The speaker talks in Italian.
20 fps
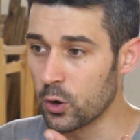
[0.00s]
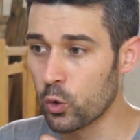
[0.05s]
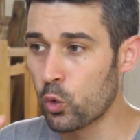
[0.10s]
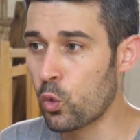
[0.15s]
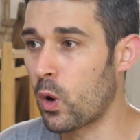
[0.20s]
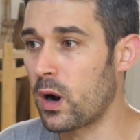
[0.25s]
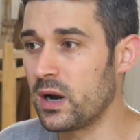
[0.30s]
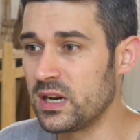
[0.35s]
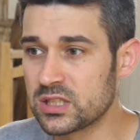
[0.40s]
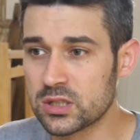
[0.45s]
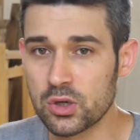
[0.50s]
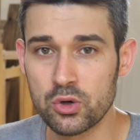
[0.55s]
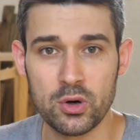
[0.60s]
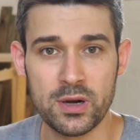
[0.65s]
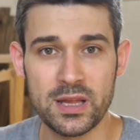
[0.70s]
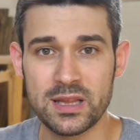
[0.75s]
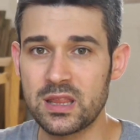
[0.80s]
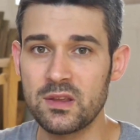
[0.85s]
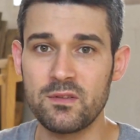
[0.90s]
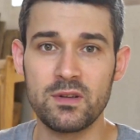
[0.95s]
Quali sono
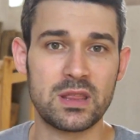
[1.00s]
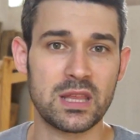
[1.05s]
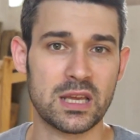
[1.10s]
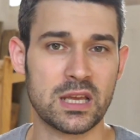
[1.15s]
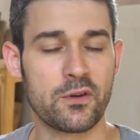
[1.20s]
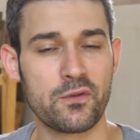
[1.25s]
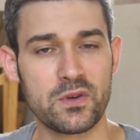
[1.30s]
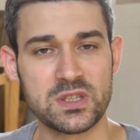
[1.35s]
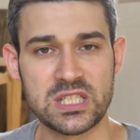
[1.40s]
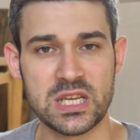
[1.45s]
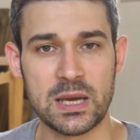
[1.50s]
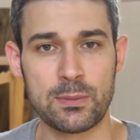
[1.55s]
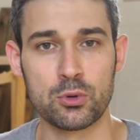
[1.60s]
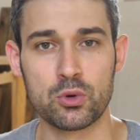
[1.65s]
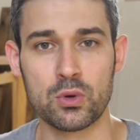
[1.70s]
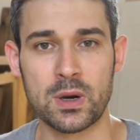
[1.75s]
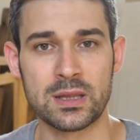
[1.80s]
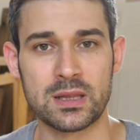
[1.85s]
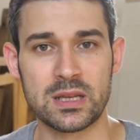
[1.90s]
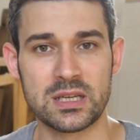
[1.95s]
le attività che facciamo
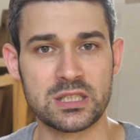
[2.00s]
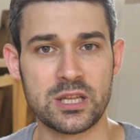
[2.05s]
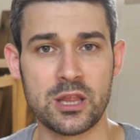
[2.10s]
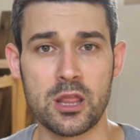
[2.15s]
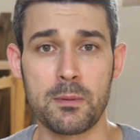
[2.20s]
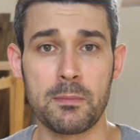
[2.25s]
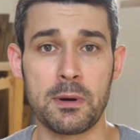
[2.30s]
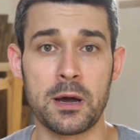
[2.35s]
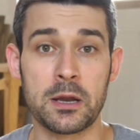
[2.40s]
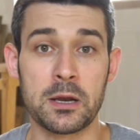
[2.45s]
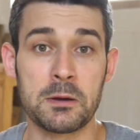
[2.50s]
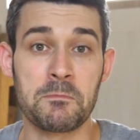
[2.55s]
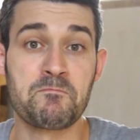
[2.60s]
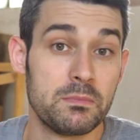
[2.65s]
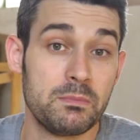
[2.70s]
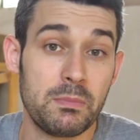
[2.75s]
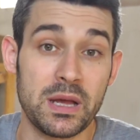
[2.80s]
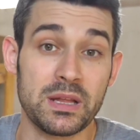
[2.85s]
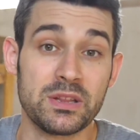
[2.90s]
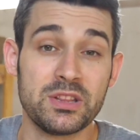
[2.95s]
durante la settimana?
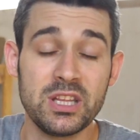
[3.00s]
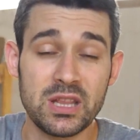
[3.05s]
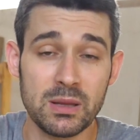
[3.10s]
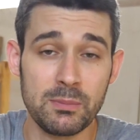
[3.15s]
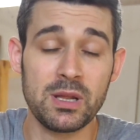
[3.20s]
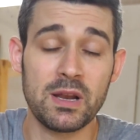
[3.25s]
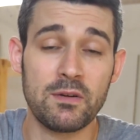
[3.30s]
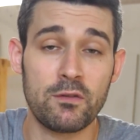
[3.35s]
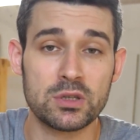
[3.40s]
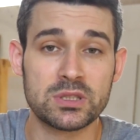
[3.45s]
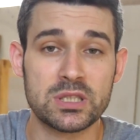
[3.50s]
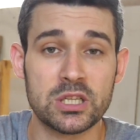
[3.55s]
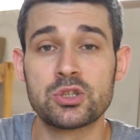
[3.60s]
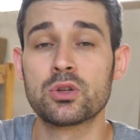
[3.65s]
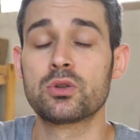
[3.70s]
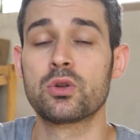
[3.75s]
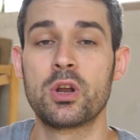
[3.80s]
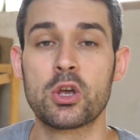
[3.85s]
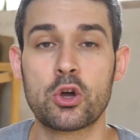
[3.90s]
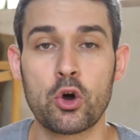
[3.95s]
Beh, ditemi la vostra
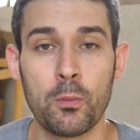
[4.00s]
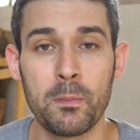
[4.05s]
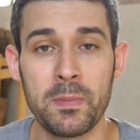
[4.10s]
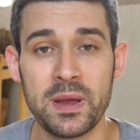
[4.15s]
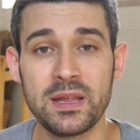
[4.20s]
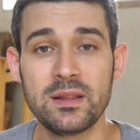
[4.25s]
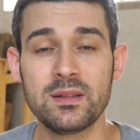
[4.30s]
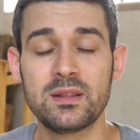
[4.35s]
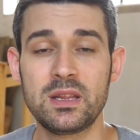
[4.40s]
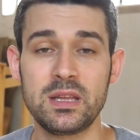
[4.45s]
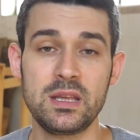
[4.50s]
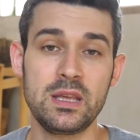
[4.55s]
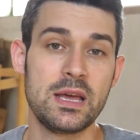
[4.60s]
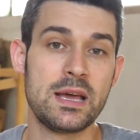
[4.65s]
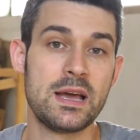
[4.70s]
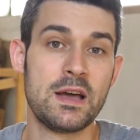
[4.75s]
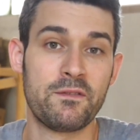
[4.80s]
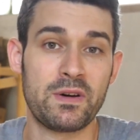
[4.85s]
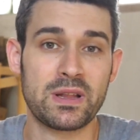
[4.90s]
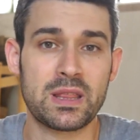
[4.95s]
sotto nei commenti,
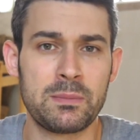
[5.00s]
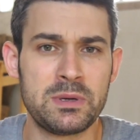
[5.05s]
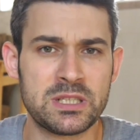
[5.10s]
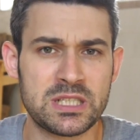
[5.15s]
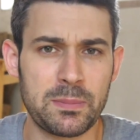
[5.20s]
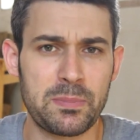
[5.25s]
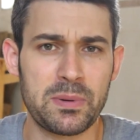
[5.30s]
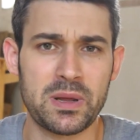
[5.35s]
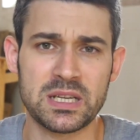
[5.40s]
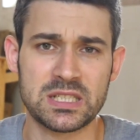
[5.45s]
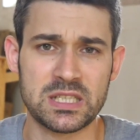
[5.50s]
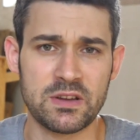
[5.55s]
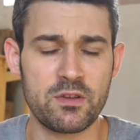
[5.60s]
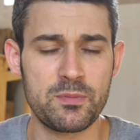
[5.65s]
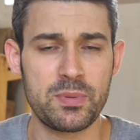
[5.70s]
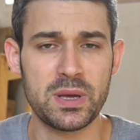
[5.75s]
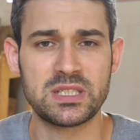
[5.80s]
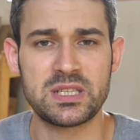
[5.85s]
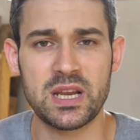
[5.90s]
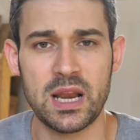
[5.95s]
fatemi sapere se vi
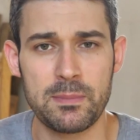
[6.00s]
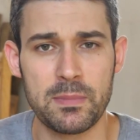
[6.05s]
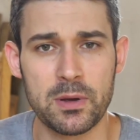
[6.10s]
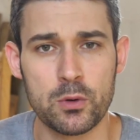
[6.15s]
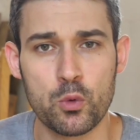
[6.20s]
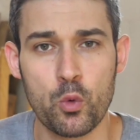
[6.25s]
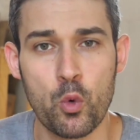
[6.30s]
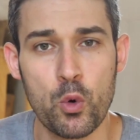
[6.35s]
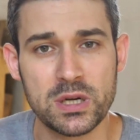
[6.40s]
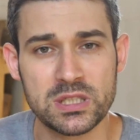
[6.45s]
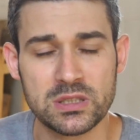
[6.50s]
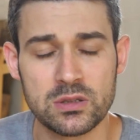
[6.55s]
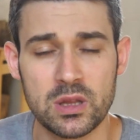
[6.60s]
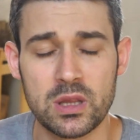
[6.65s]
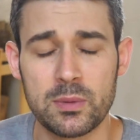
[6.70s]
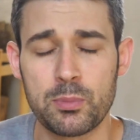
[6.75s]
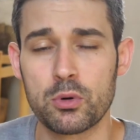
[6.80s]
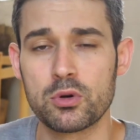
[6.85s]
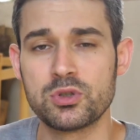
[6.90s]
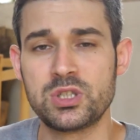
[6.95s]
piacerebbe questa
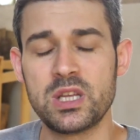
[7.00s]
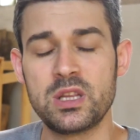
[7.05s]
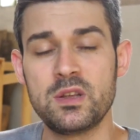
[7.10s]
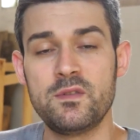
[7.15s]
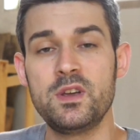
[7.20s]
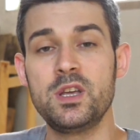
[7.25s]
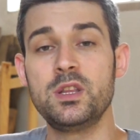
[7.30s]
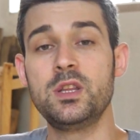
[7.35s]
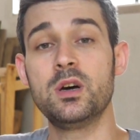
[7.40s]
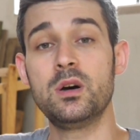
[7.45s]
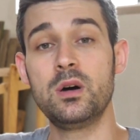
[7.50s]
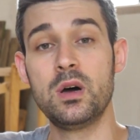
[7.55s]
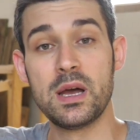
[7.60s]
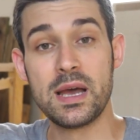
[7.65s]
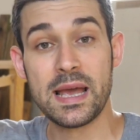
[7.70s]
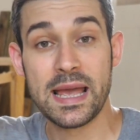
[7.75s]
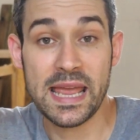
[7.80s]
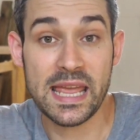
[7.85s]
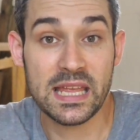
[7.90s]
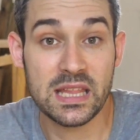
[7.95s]
tipologia di video
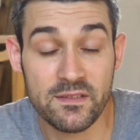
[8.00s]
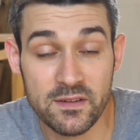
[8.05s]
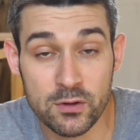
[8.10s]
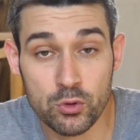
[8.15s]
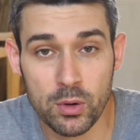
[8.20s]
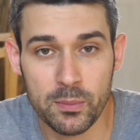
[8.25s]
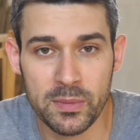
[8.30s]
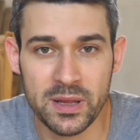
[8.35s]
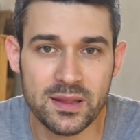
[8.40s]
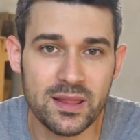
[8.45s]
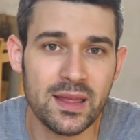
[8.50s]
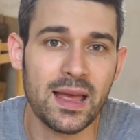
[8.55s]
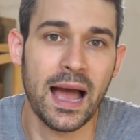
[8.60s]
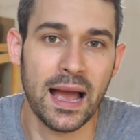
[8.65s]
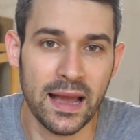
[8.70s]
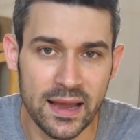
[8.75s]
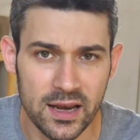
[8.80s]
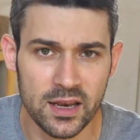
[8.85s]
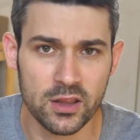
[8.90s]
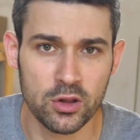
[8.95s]
ed eventualmente
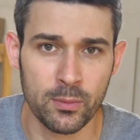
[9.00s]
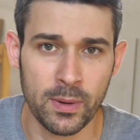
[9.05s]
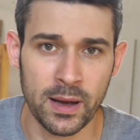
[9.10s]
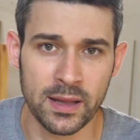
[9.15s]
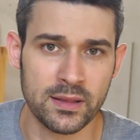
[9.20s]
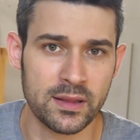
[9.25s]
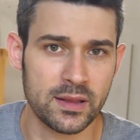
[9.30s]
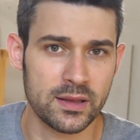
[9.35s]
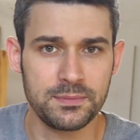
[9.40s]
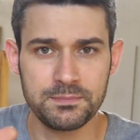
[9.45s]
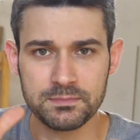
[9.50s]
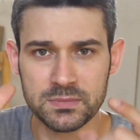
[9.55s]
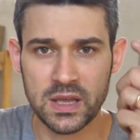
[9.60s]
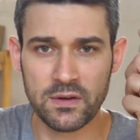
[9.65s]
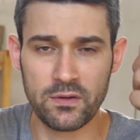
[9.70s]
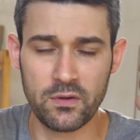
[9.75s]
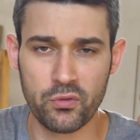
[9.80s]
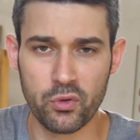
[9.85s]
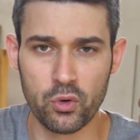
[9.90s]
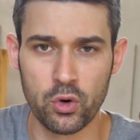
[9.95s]
anche le domande
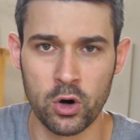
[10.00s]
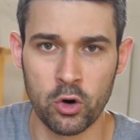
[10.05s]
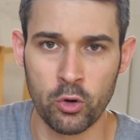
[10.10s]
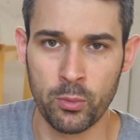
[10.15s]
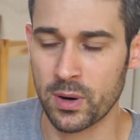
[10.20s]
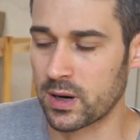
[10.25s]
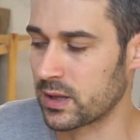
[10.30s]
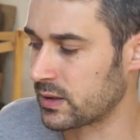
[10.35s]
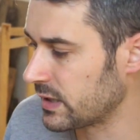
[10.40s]
che vi frullano per la